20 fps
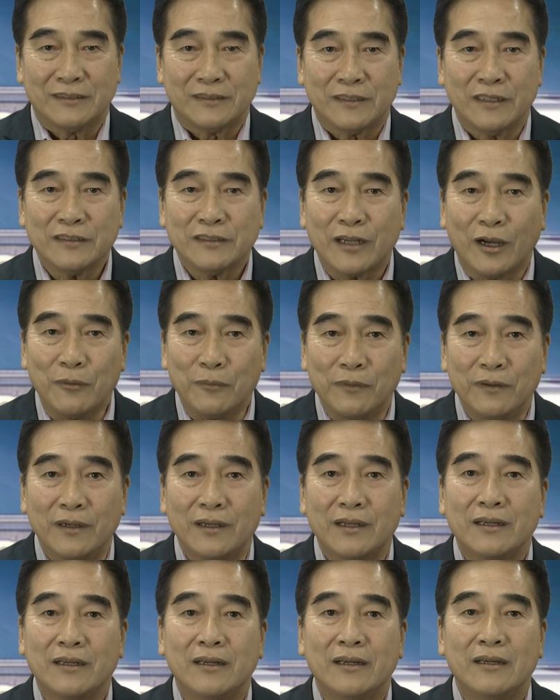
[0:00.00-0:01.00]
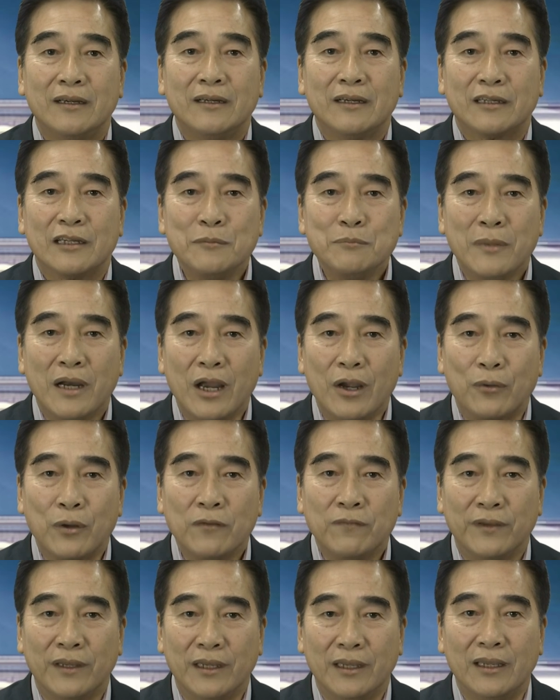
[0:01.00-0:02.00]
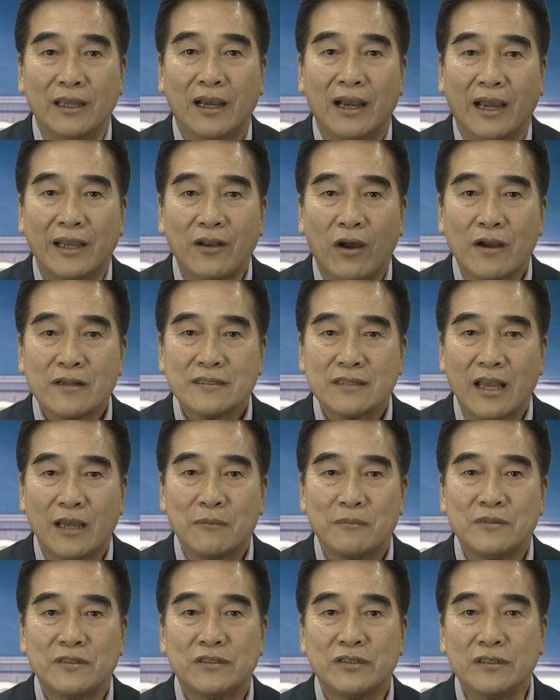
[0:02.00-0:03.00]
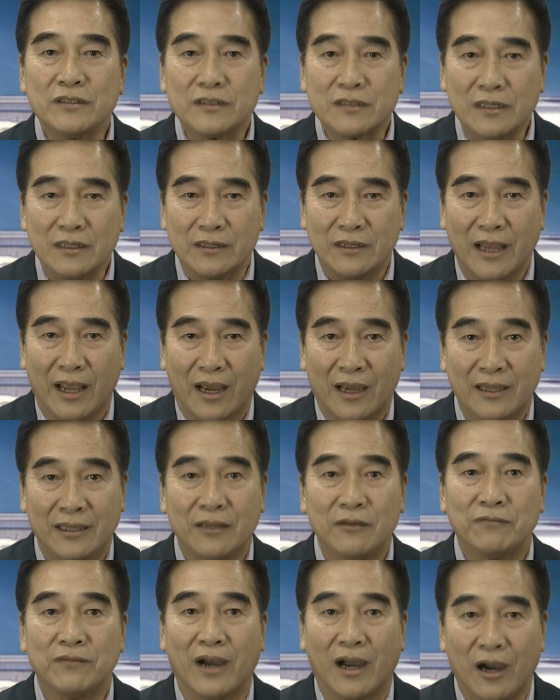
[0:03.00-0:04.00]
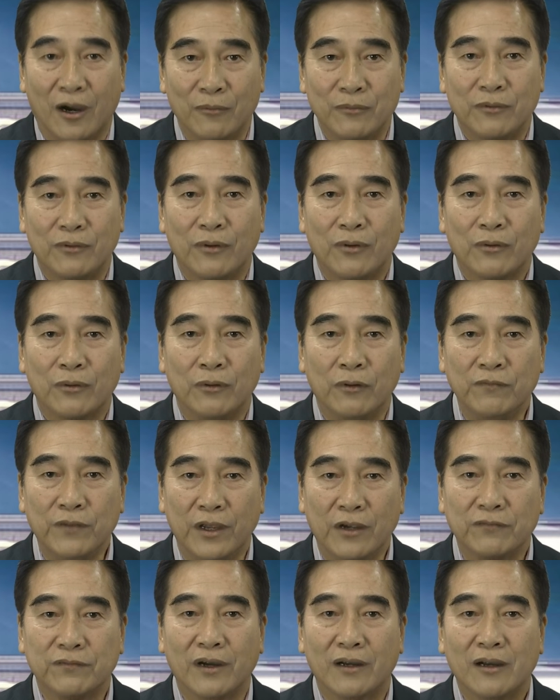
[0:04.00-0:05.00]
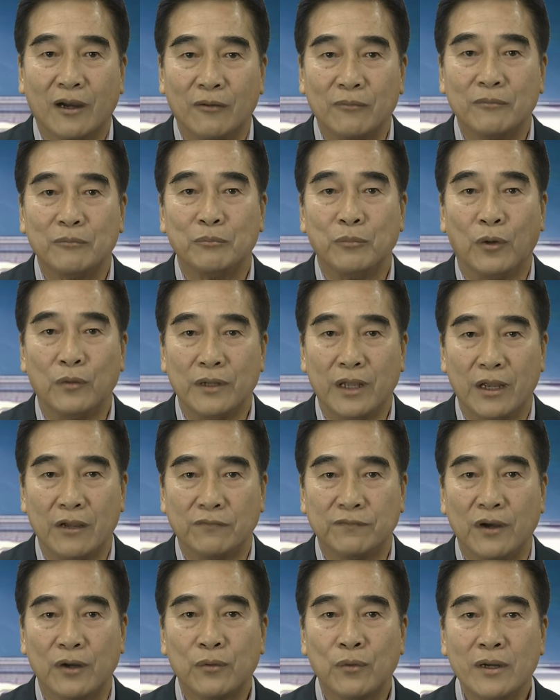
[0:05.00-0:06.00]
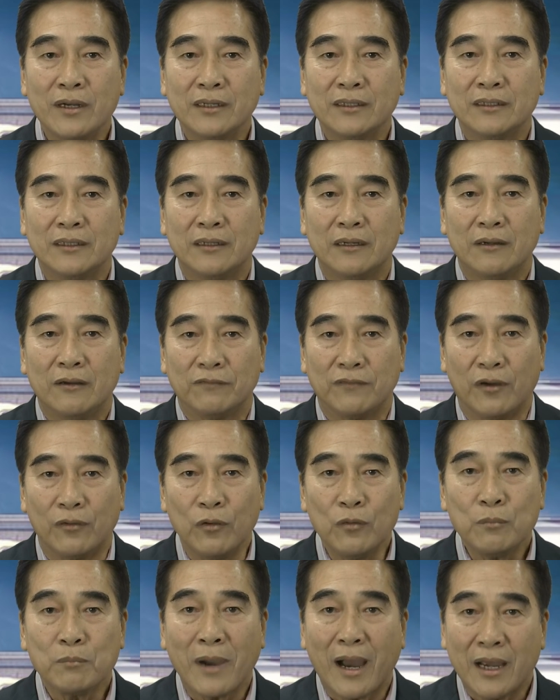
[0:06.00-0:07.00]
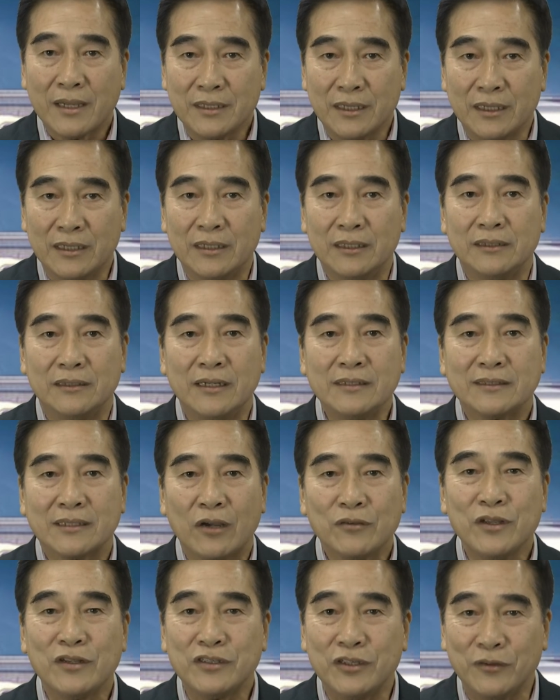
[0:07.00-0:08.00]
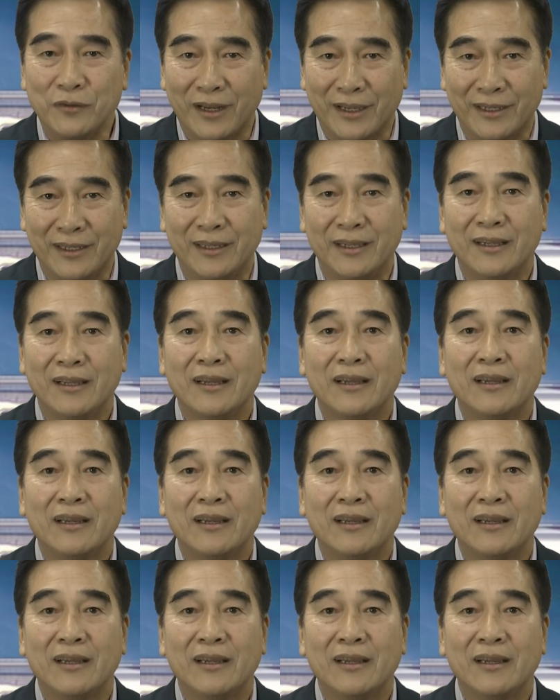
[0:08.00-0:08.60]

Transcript: Trân trọng kính mời quý vị hãy đón xem chương trình dạy và học của Viện Phật Học Bồ Đề Phật Quốc vào lúc 3 giờ đến 6 giờ chiều này.